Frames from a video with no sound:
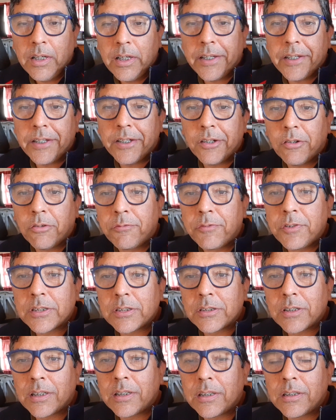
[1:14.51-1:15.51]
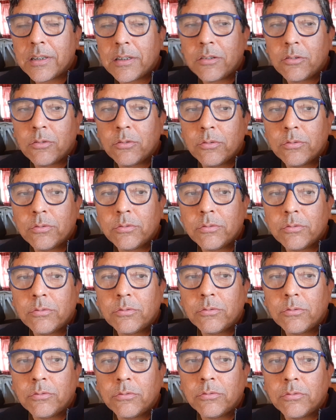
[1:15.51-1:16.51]
eh, eu fiz a,
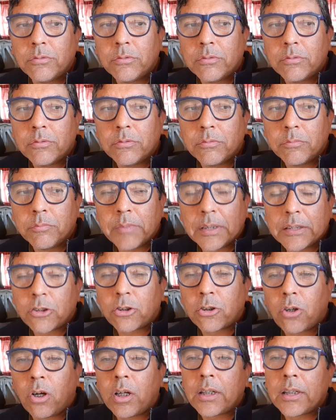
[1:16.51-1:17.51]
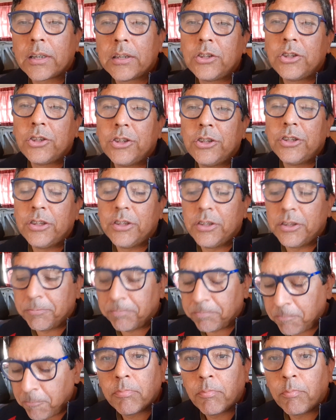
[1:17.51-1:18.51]
um, um, uma troca de
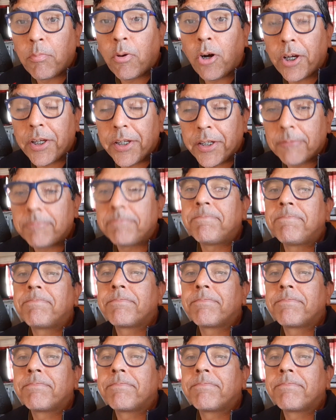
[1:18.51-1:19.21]
boia